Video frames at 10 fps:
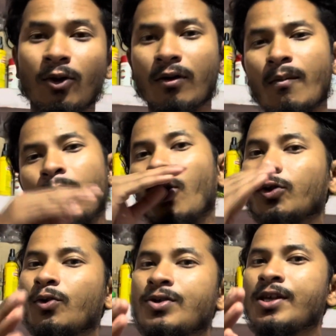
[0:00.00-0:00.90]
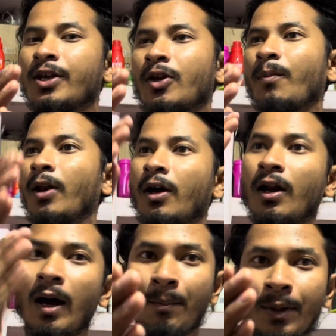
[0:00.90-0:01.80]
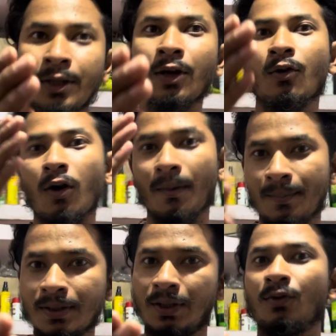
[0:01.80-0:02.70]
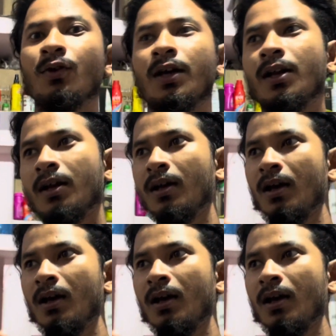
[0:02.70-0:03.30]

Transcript: ब्लॉग में बहुत कुछ सीखने को मिलेगा आप भी देखो आप भी सीखो यार